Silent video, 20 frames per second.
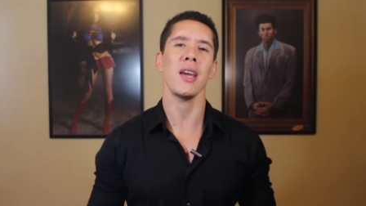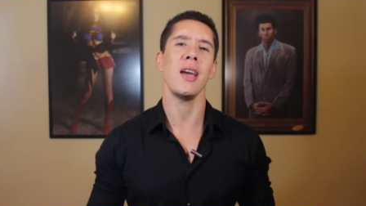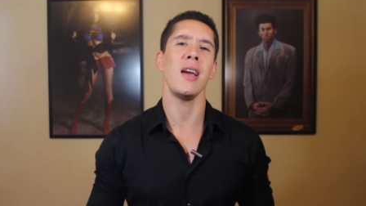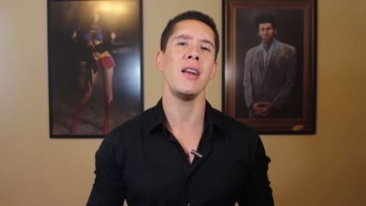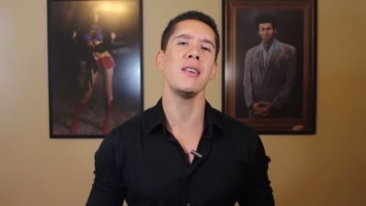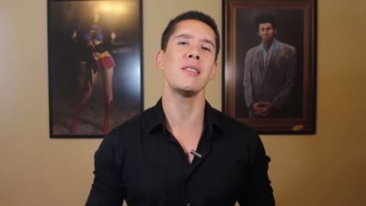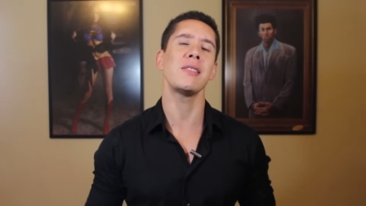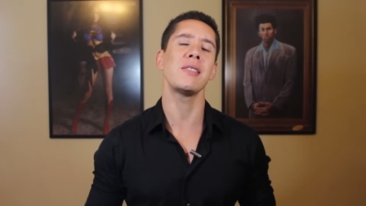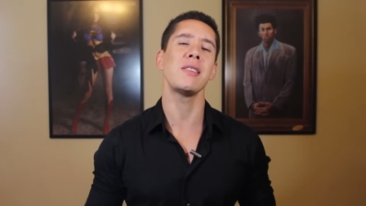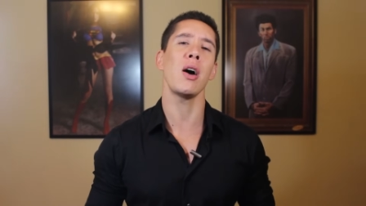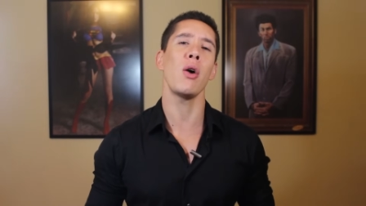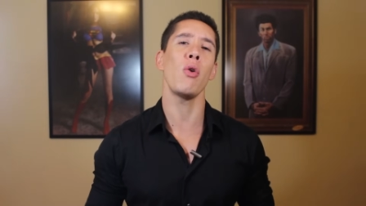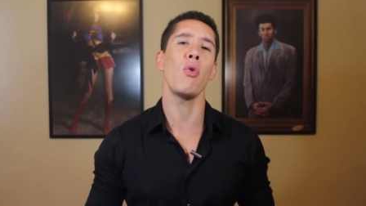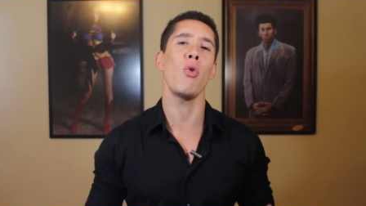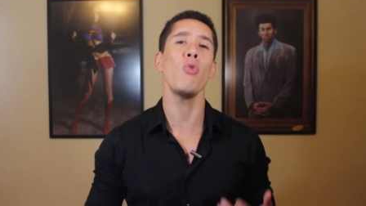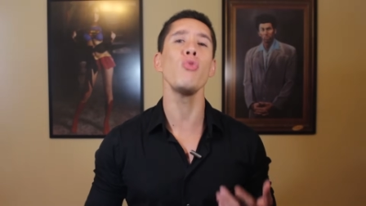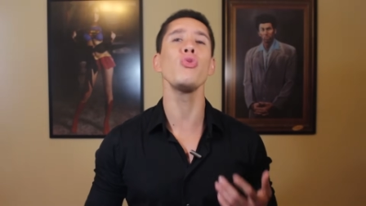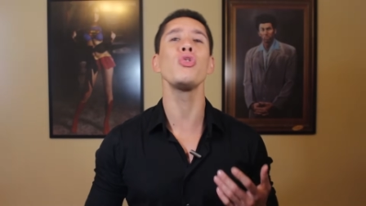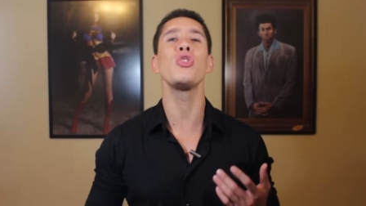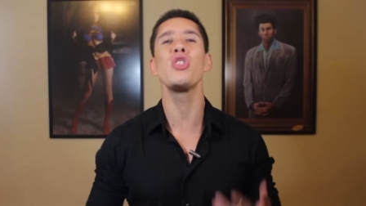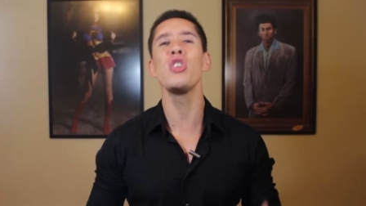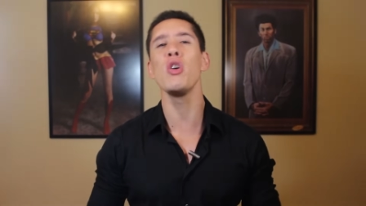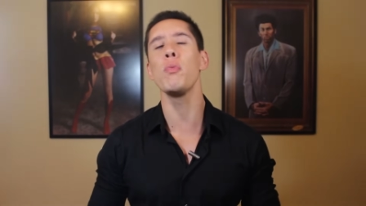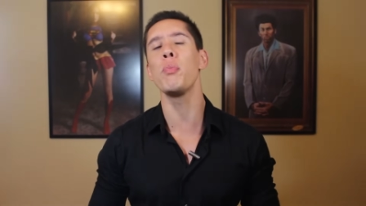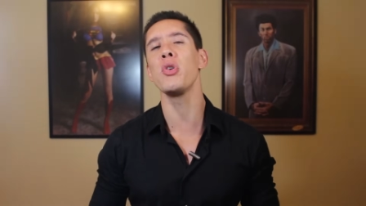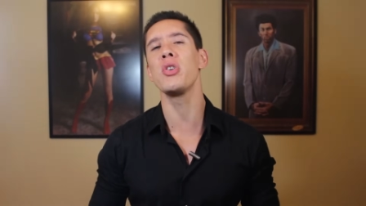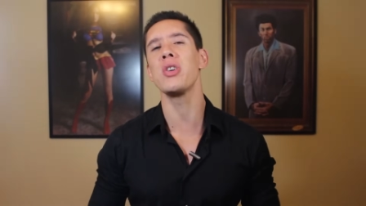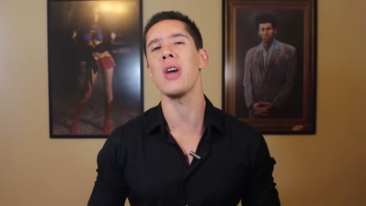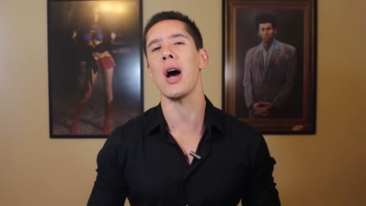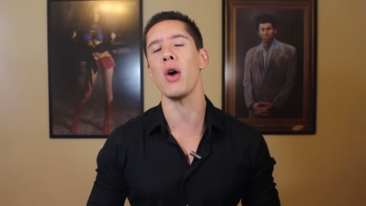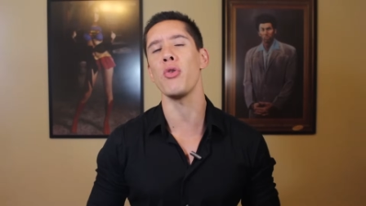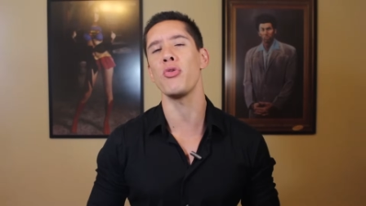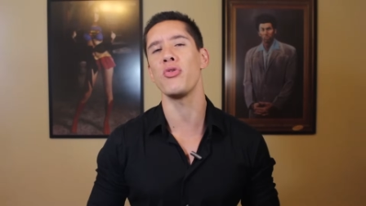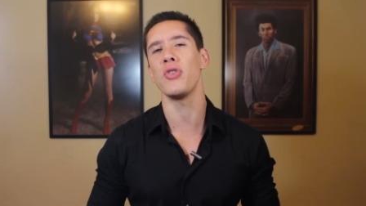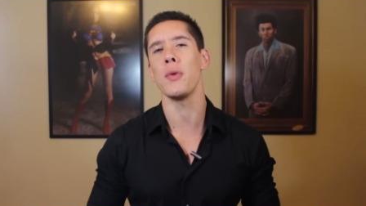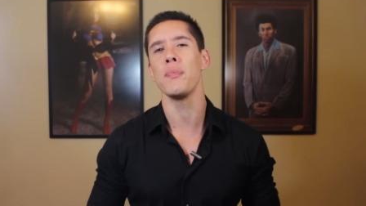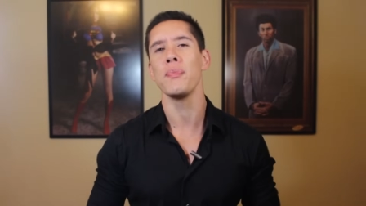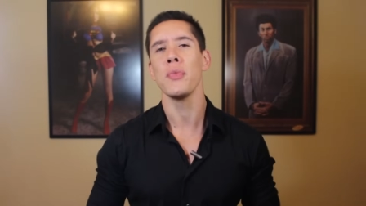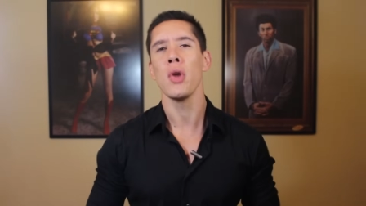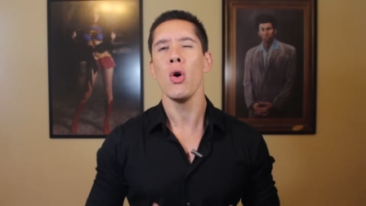Eles são um tipo de
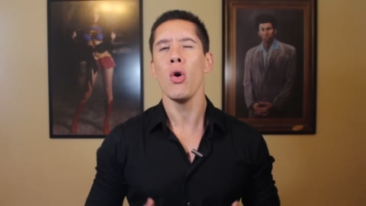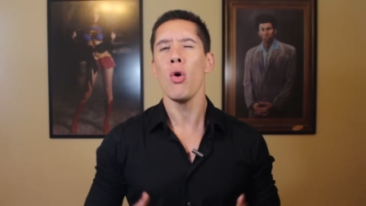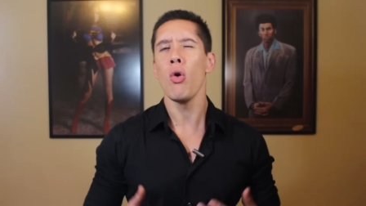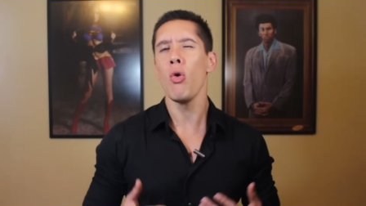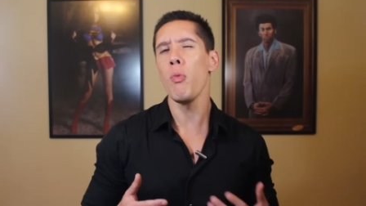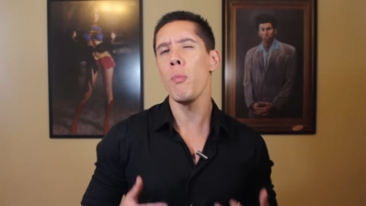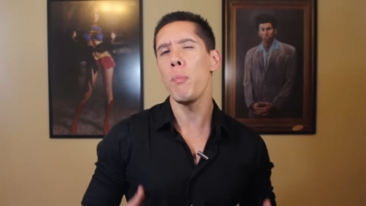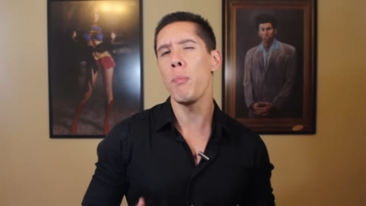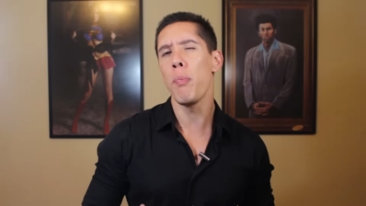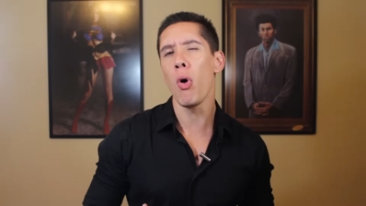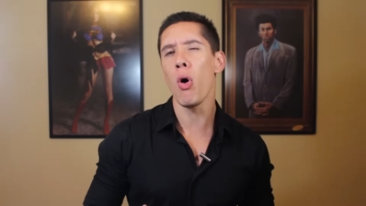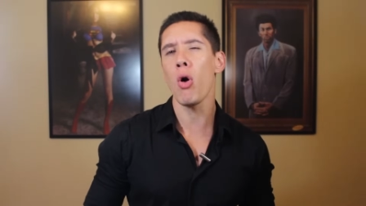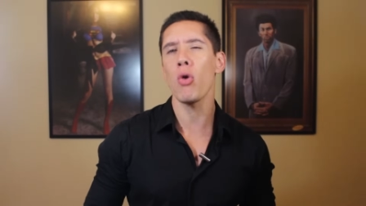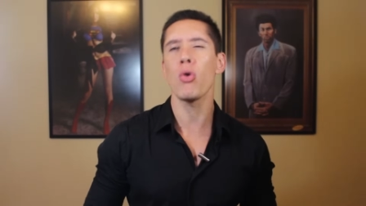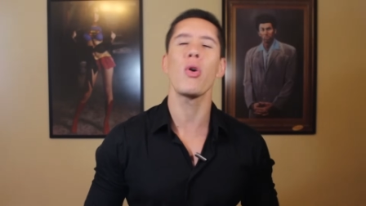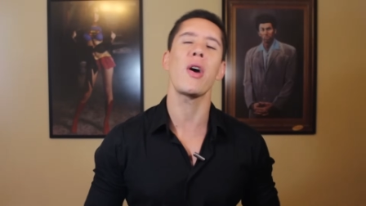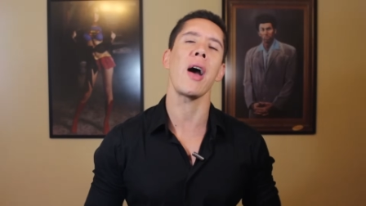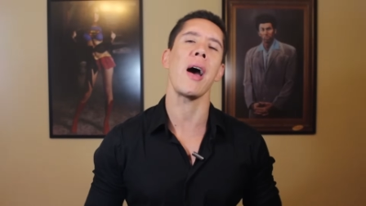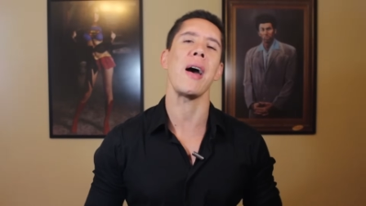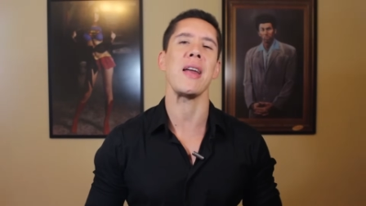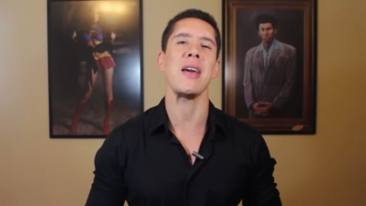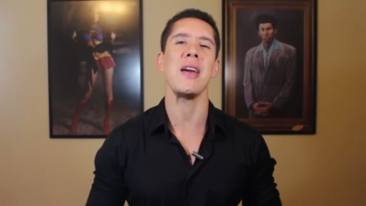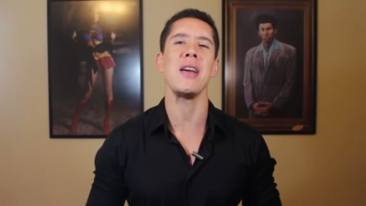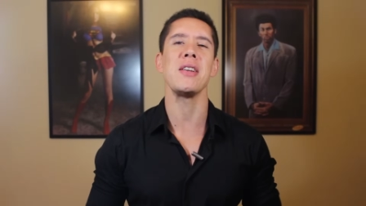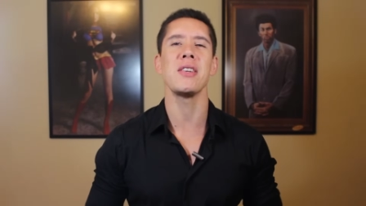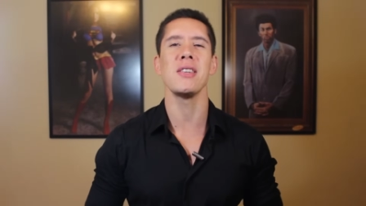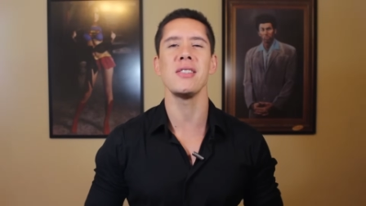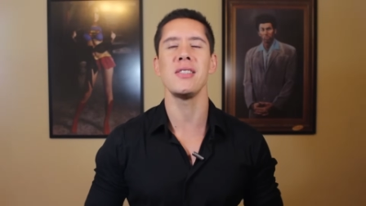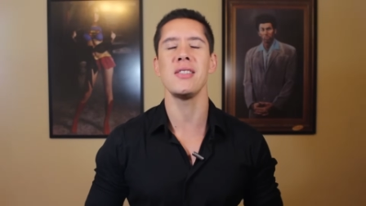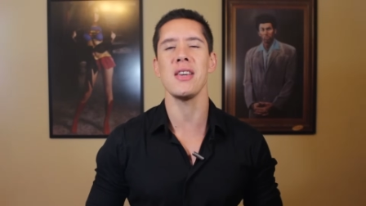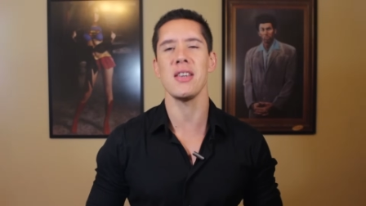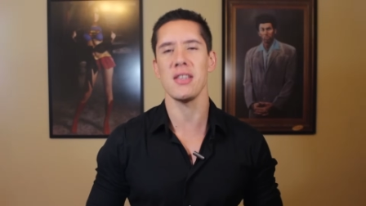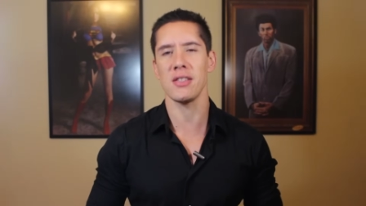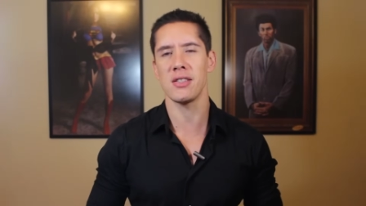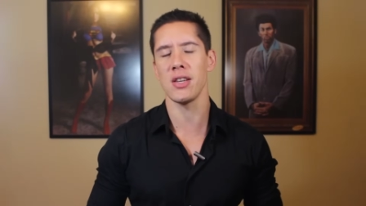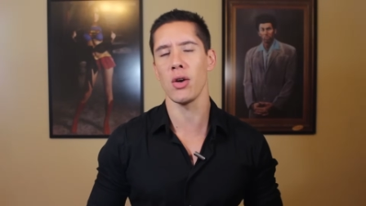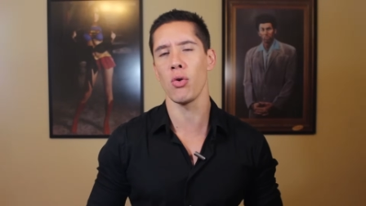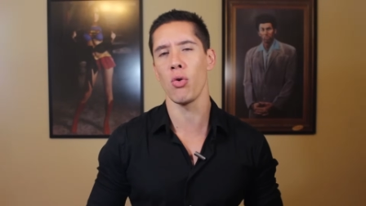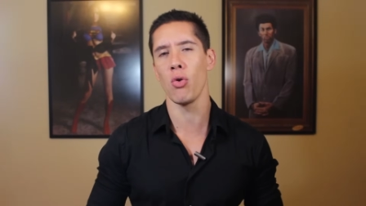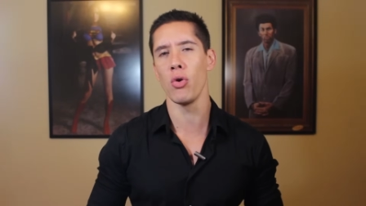alfa um pouco carentes e
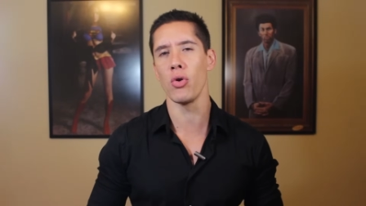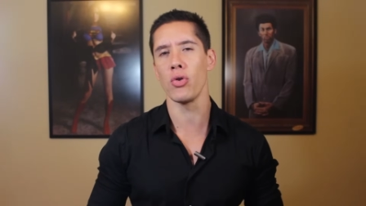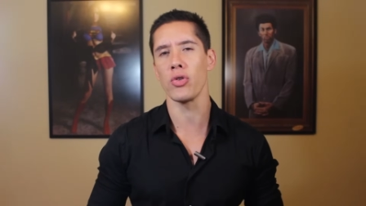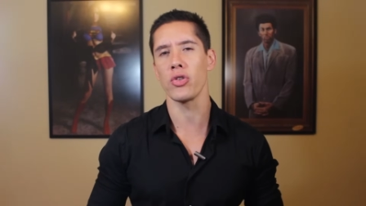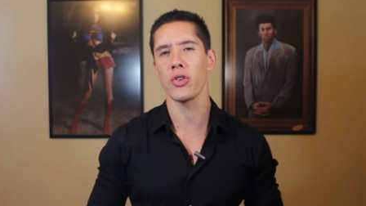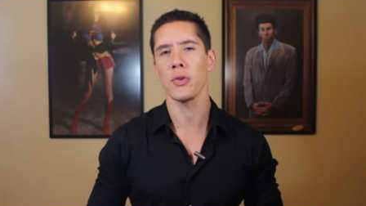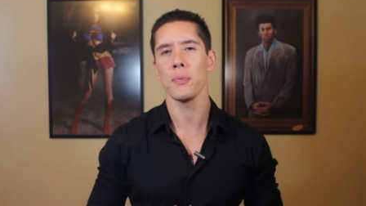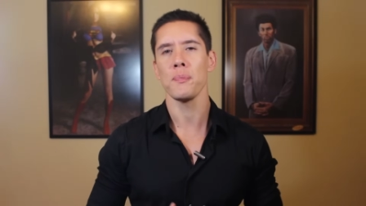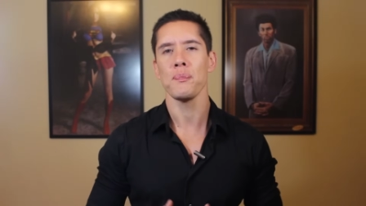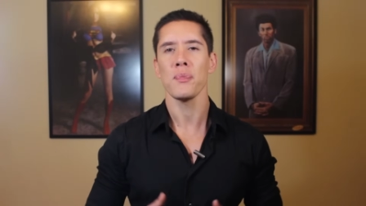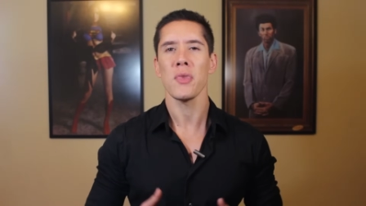inseguros.